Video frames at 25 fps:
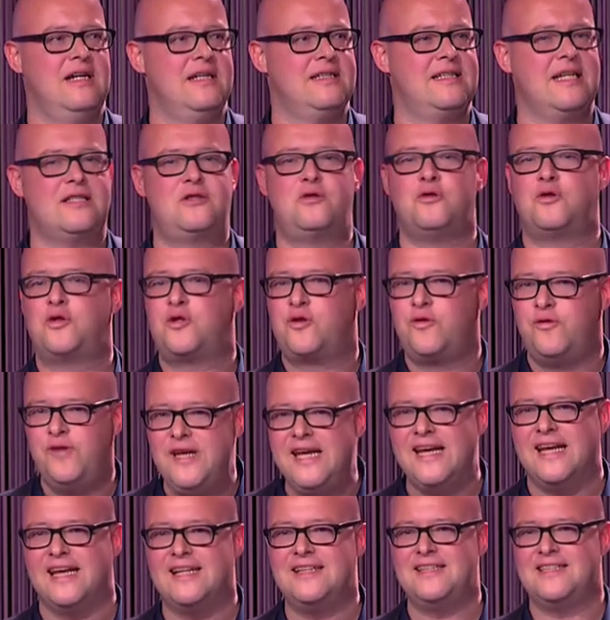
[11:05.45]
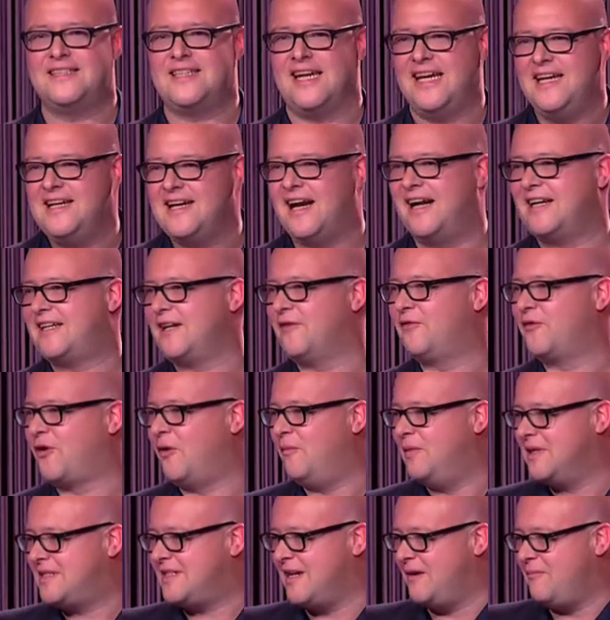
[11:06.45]
dazu zwingen, diese Inhalte auf
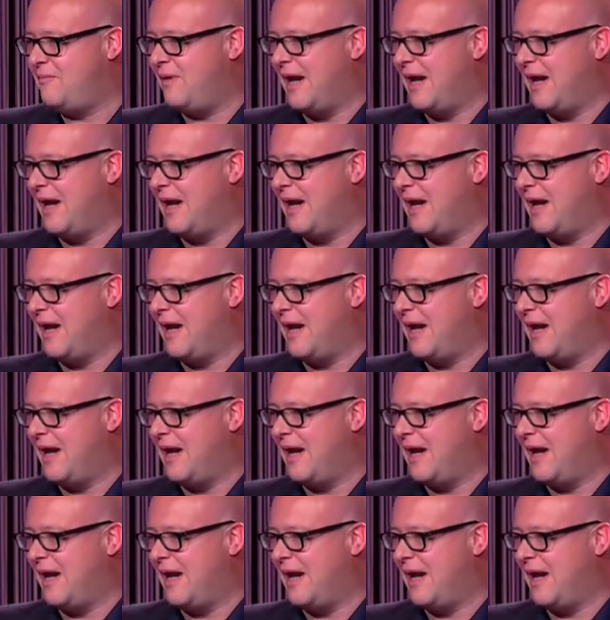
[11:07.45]
kommerziellen